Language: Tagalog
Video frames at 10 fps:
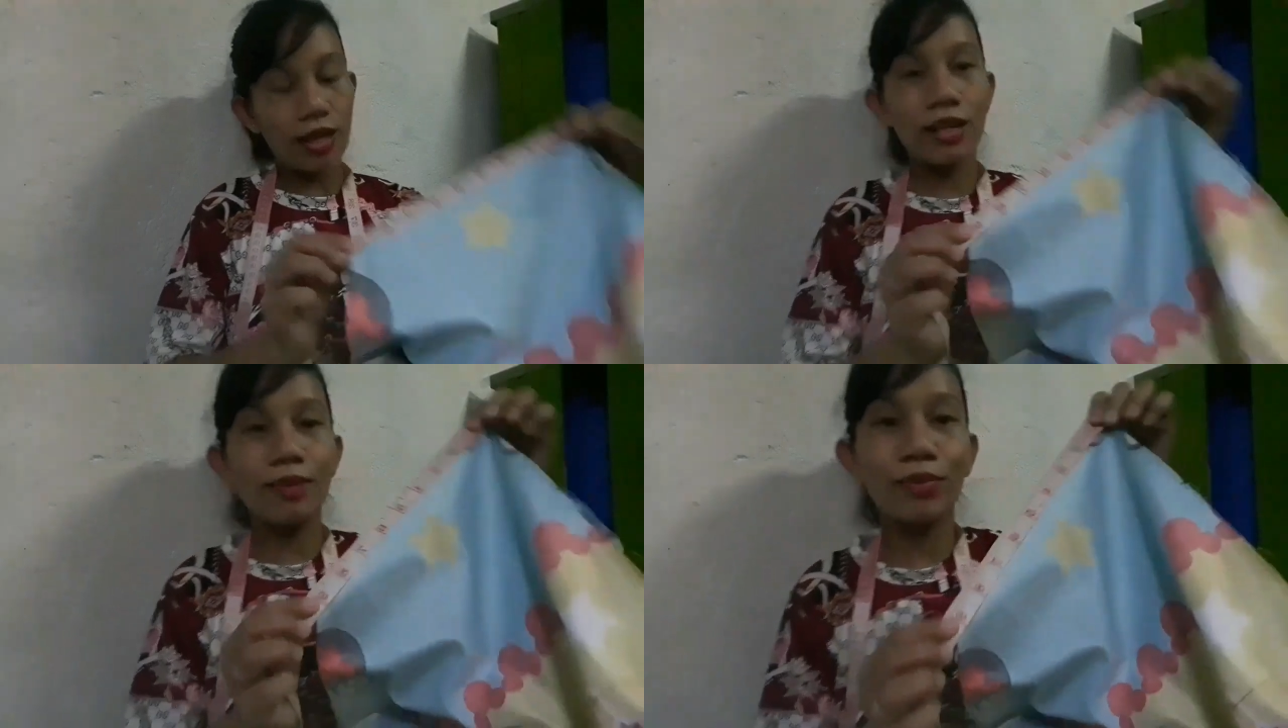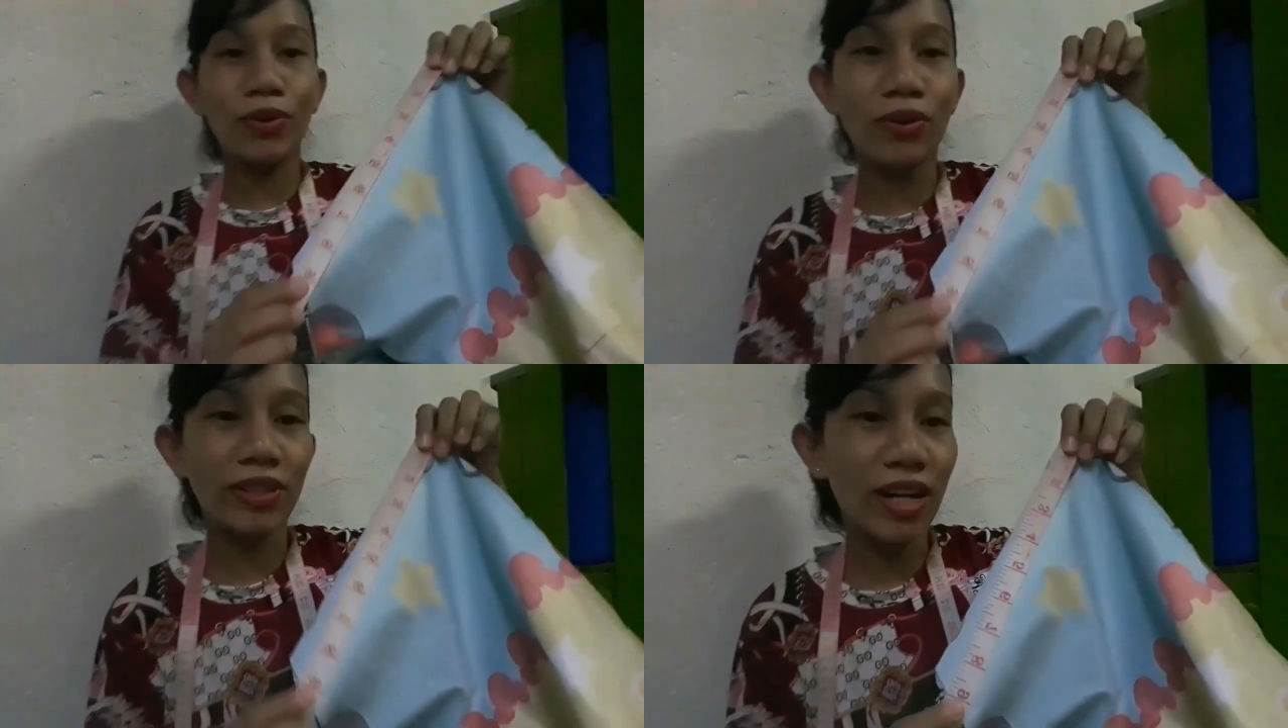Ayan
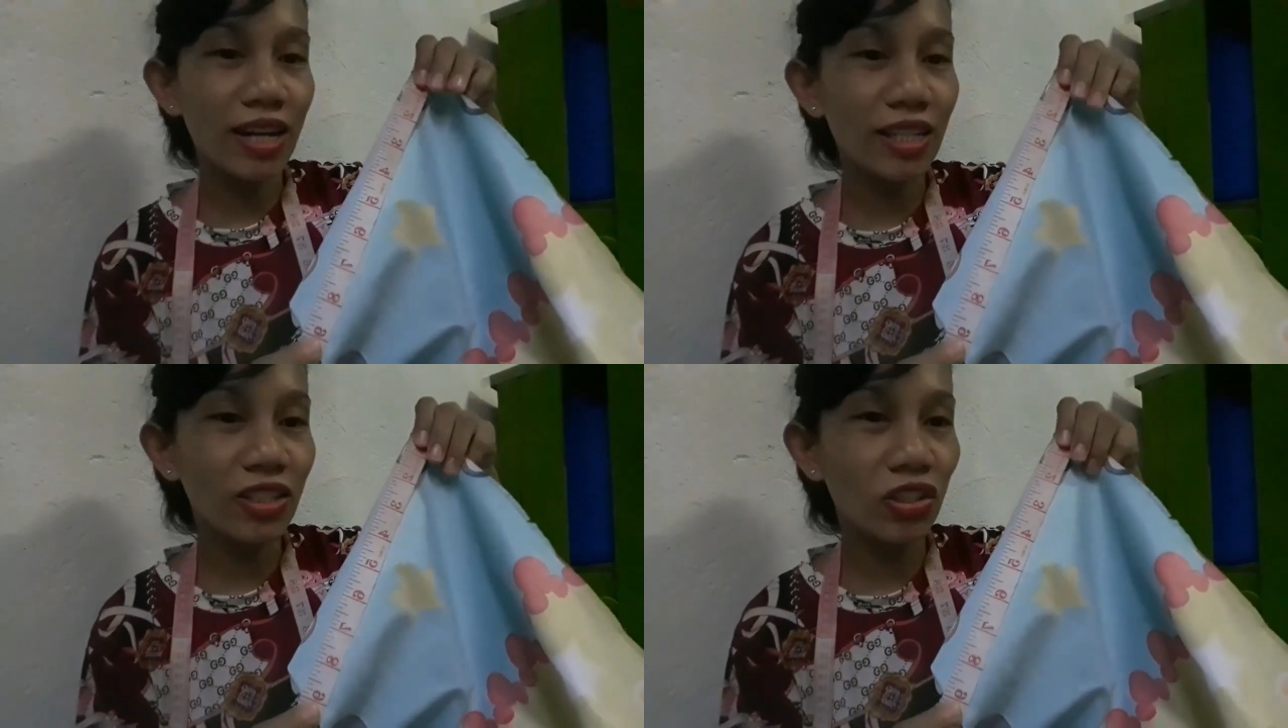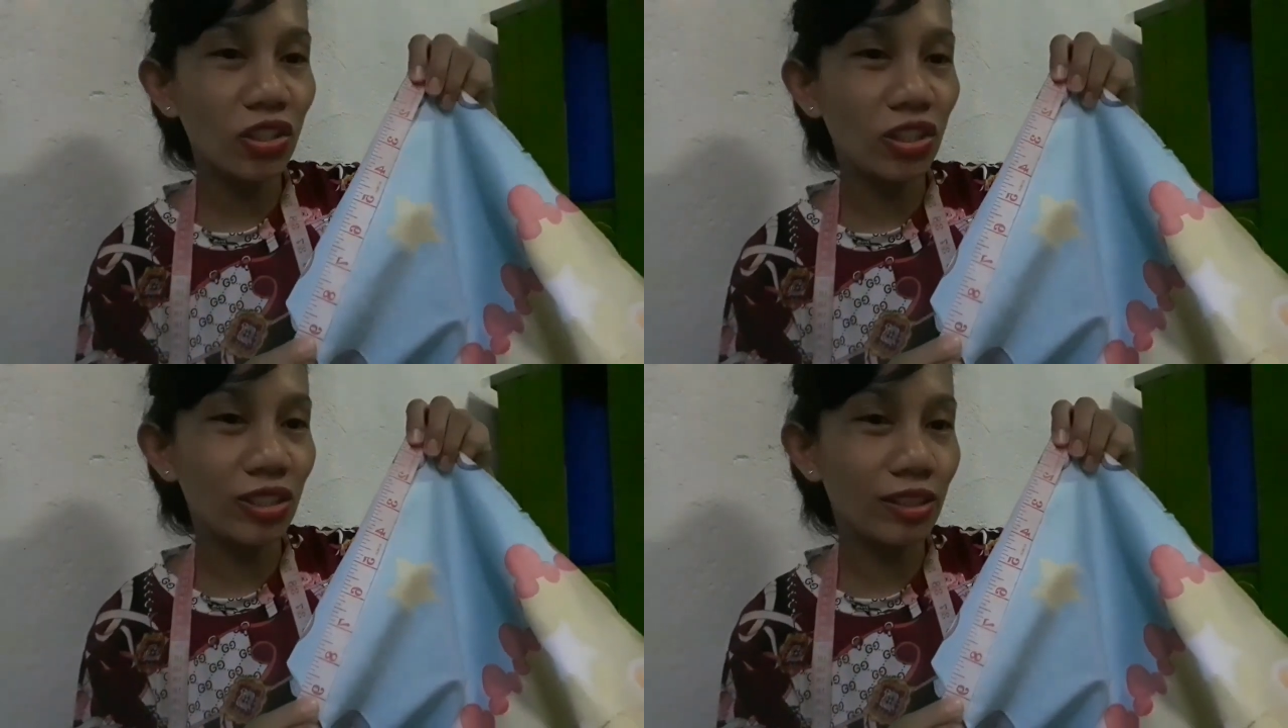po, 9
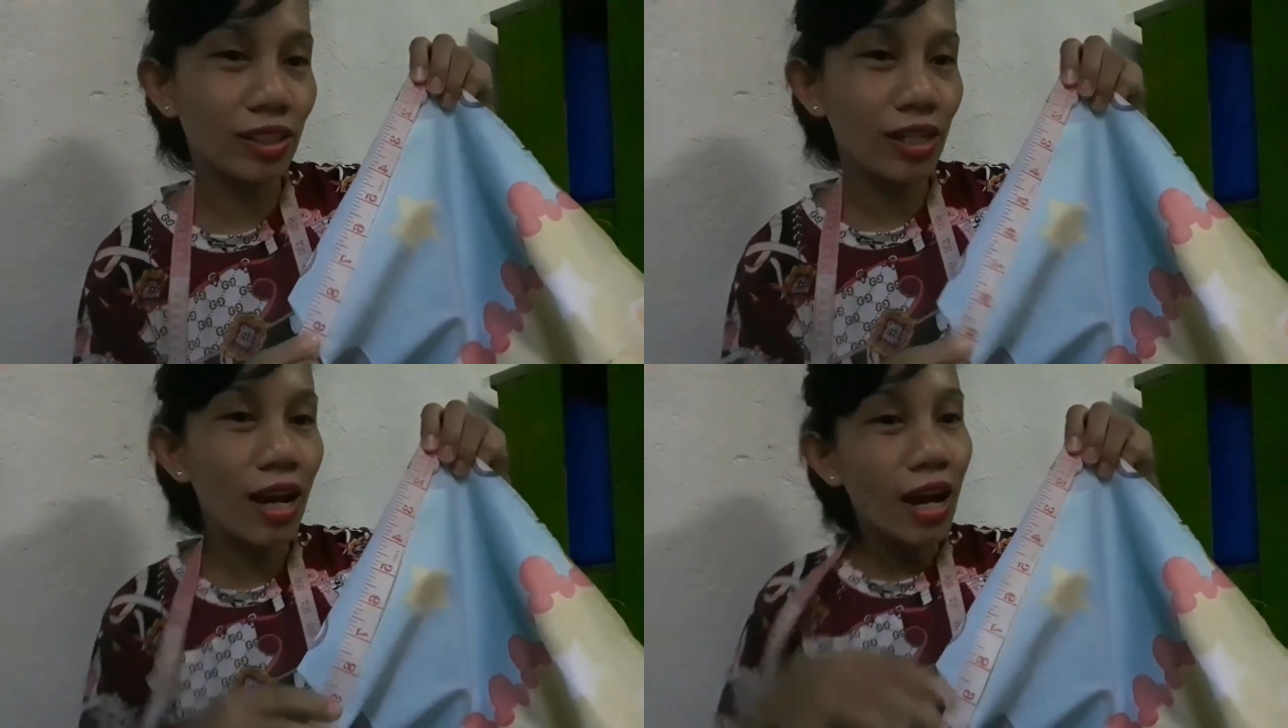inch.